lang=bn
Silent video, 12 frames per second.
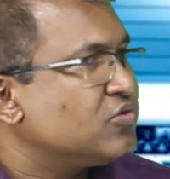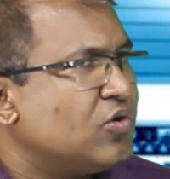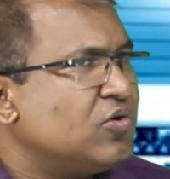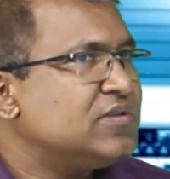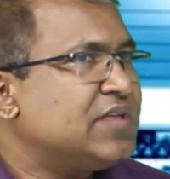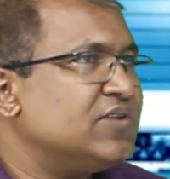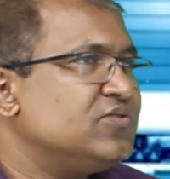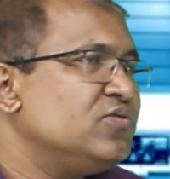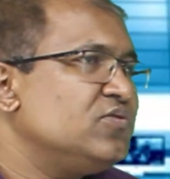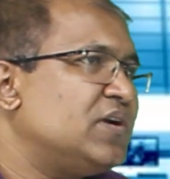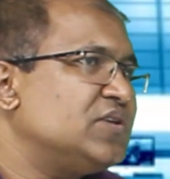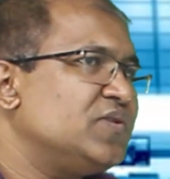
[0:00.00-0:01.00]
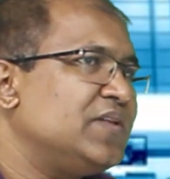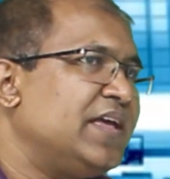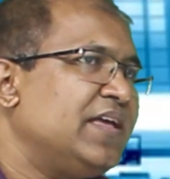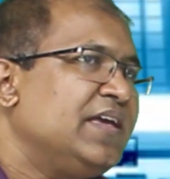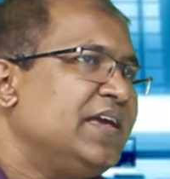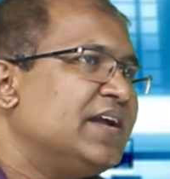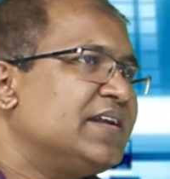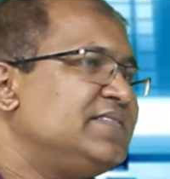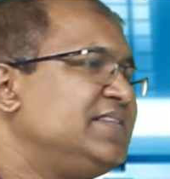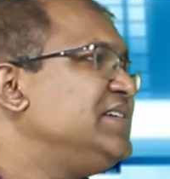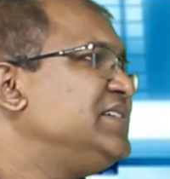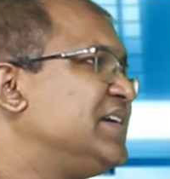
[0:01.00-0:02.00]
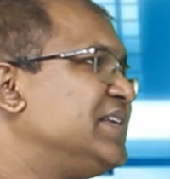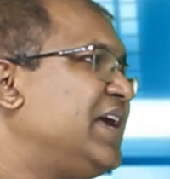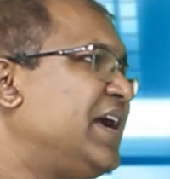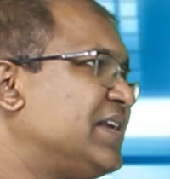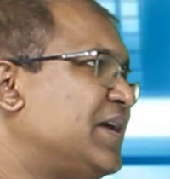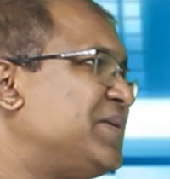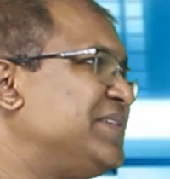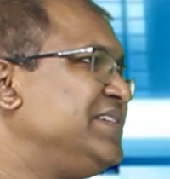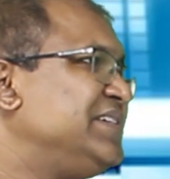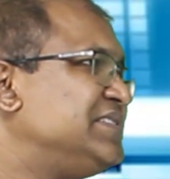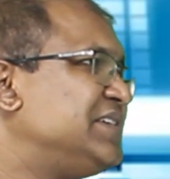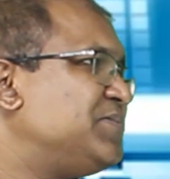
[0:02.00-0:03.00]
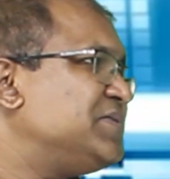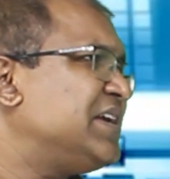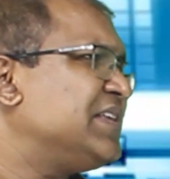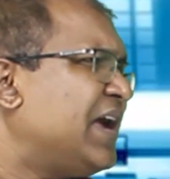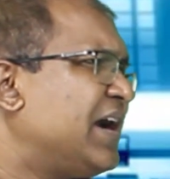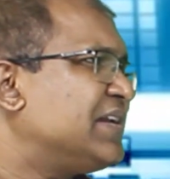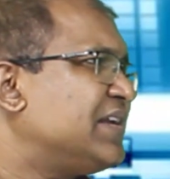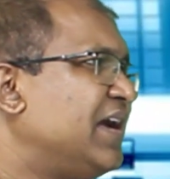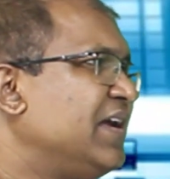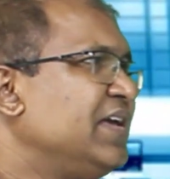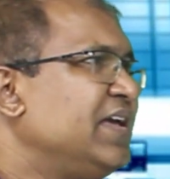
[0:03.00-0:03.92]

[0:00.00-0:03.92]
তখন তার জন্য আসলে এটা চিকিৎসা দেওয়াটা বা চিকিৎসা পেশা থাকাটা